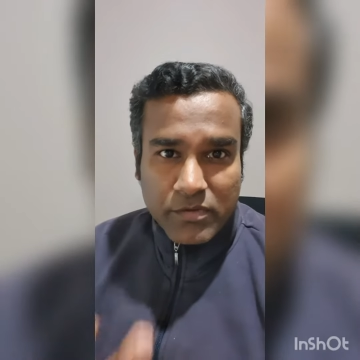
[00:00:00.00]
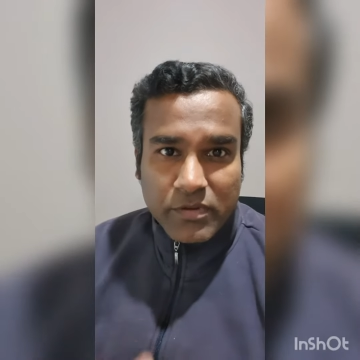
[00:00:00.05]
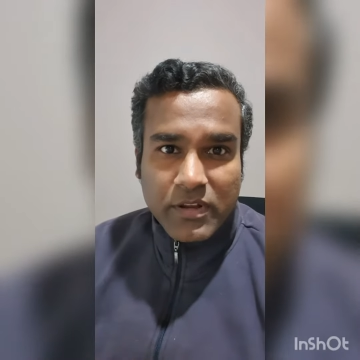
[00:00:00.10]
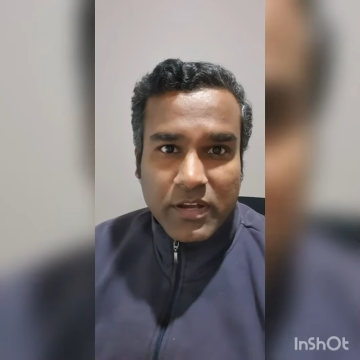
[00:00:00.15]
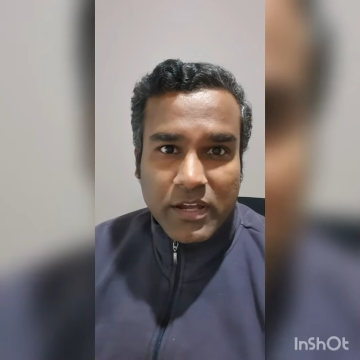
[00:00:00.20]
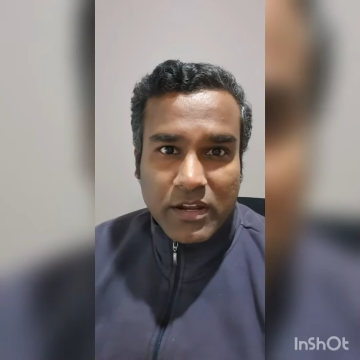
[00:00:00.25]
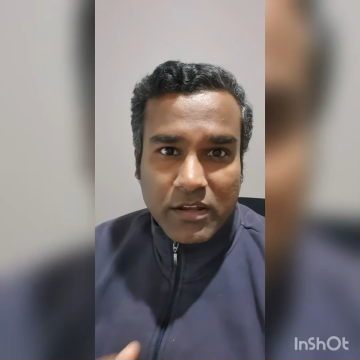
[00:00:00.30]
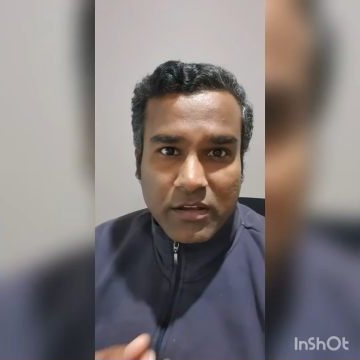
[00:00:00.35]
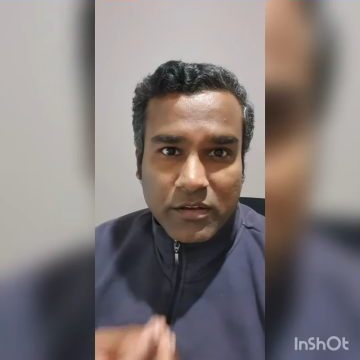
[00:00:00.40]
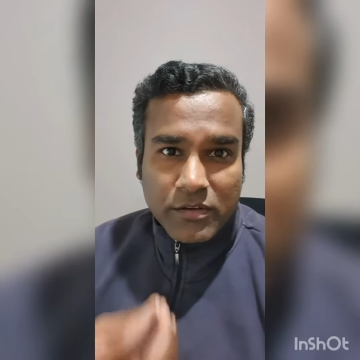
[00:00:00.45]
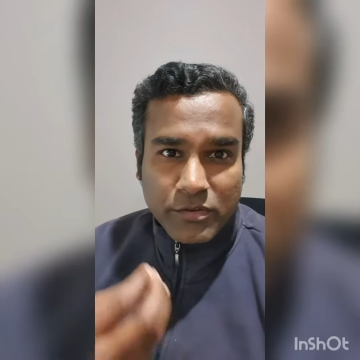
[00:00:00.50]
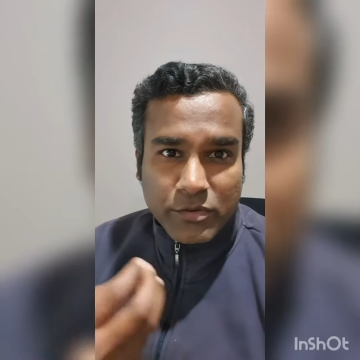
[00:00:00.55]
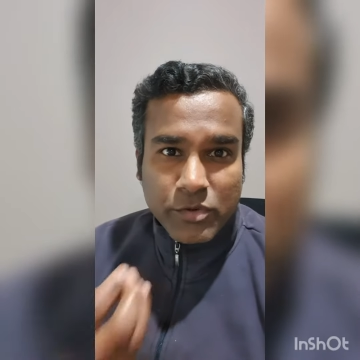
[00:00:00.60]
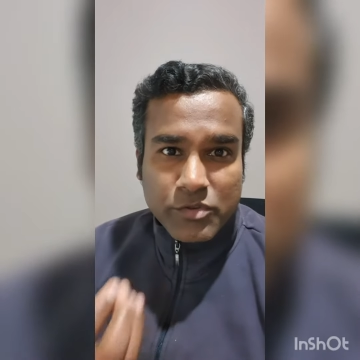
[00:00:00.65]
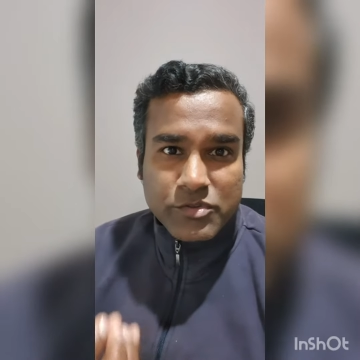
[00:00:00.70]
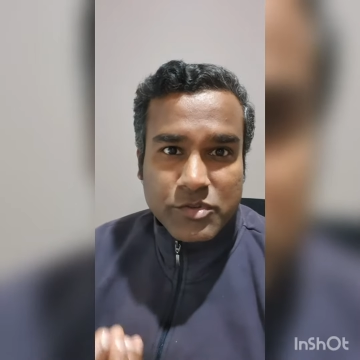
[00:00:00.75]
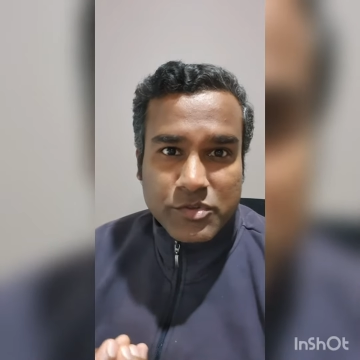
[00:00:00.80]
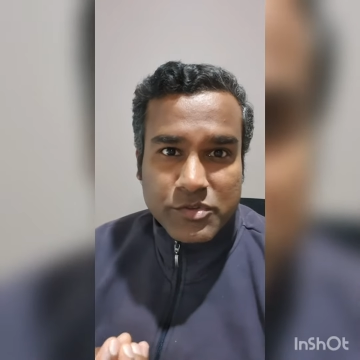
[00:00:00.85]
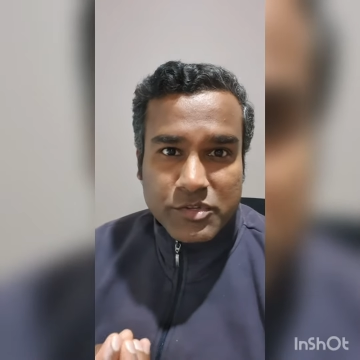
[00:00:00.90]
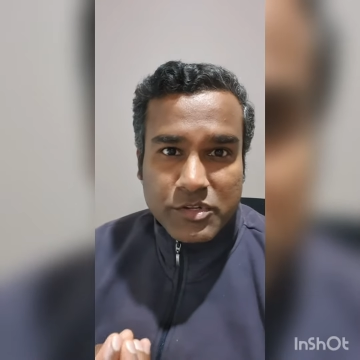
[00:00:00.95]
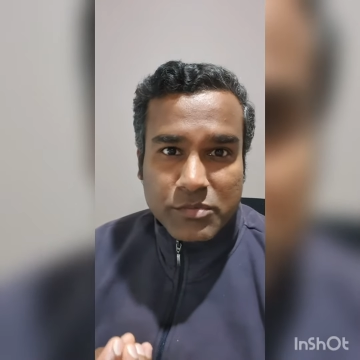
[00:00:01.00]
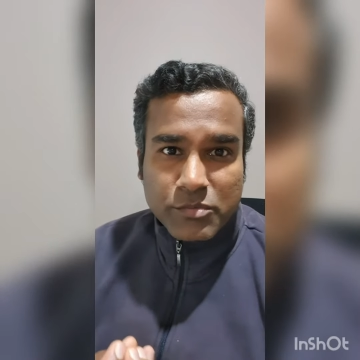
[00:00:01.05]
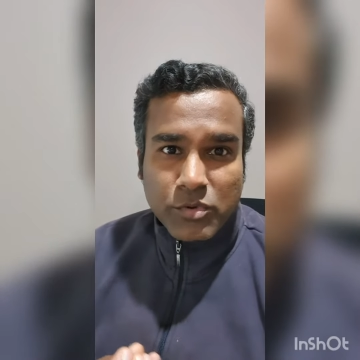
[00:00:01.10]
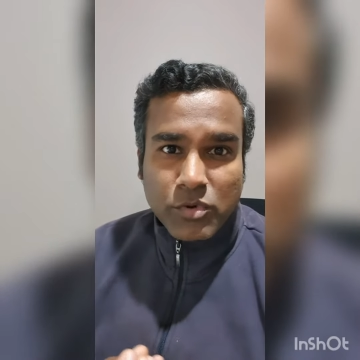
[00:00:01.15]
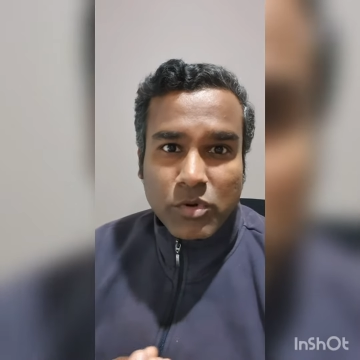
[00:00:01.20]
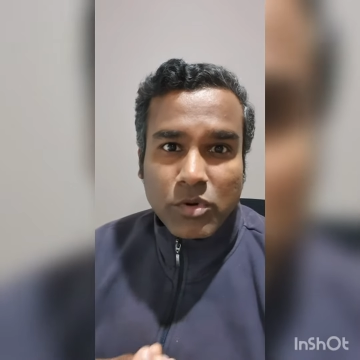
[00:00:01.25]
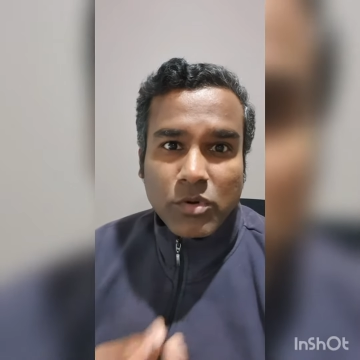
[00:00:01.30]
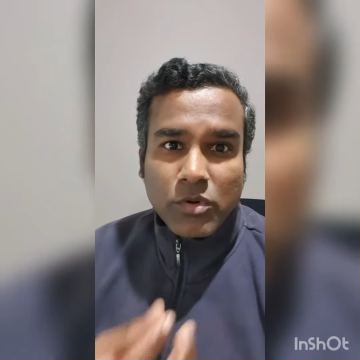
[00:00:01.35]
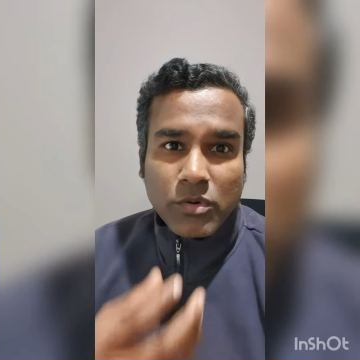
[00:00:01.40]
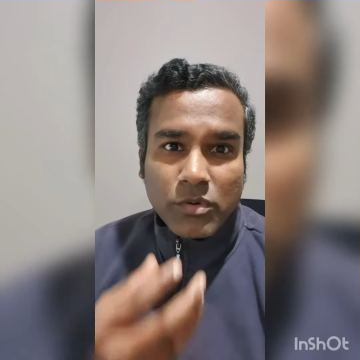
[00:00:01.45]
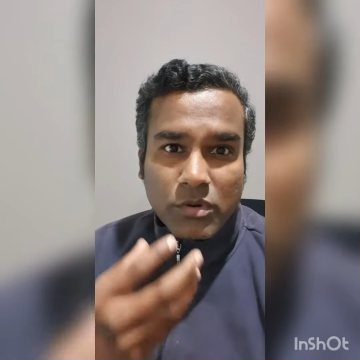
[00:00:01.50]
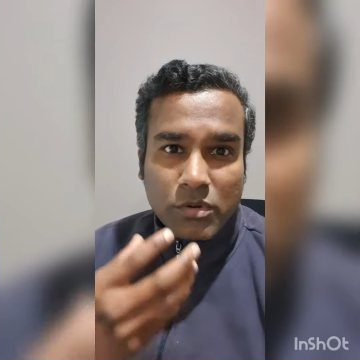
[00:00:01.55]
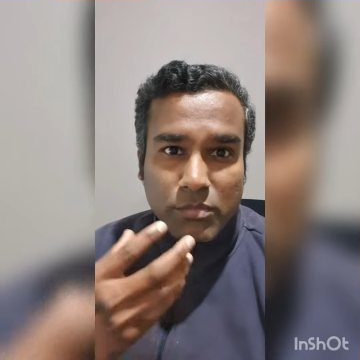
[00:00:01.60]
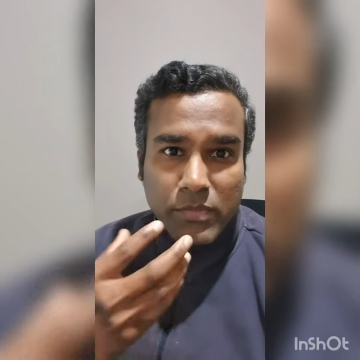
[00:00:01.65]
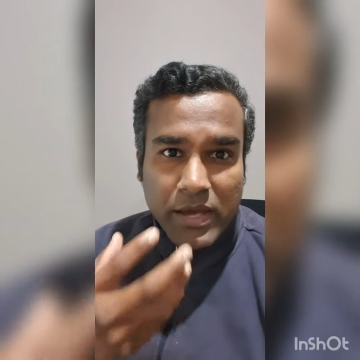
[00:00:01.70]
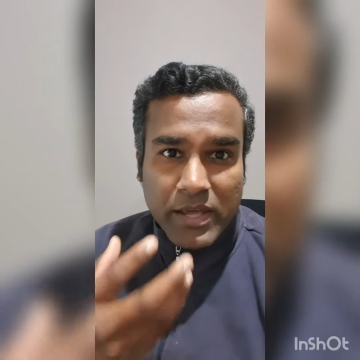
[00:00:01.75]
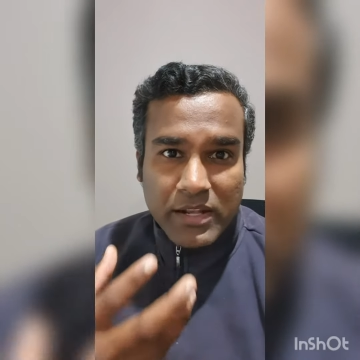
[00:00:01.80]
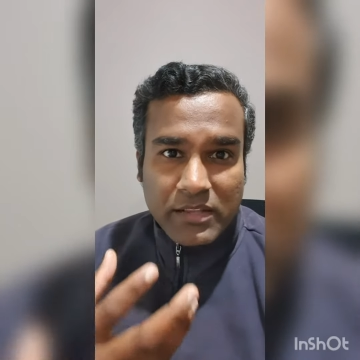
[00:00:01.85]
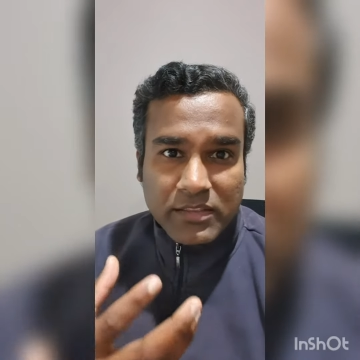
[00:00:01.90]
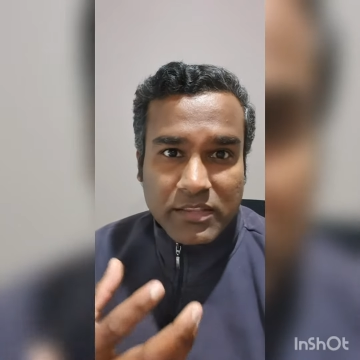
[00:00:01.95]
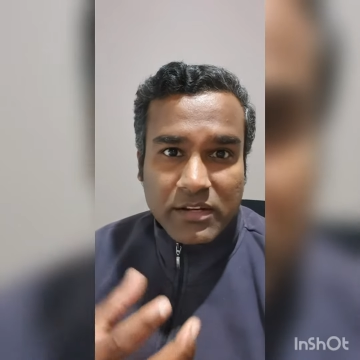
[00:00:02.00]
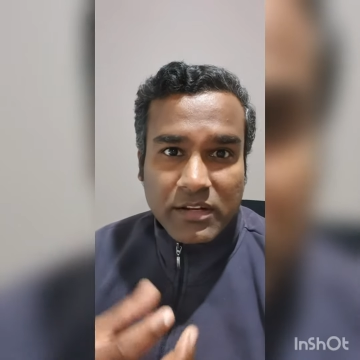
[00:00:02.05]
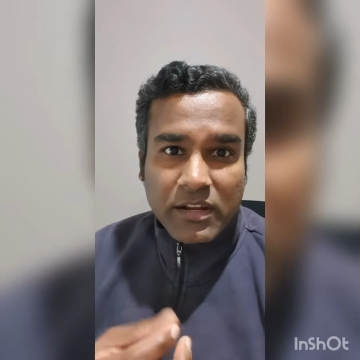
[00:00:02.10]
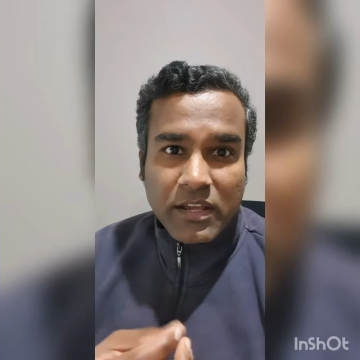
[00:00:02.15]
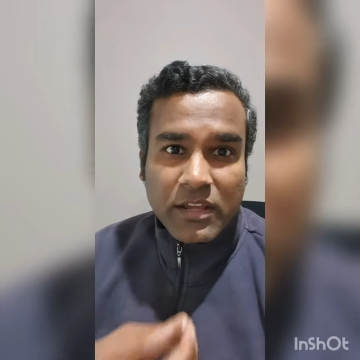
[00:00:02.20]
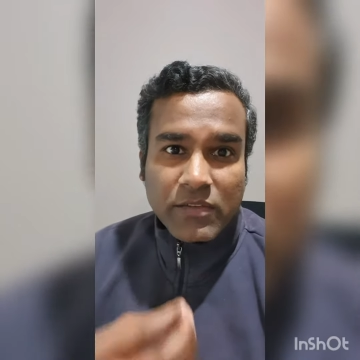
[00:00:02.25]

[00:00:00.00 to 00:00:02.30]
க யோசிச்சு வச்சுருப்போம் ஒரு மேரத்தன்னா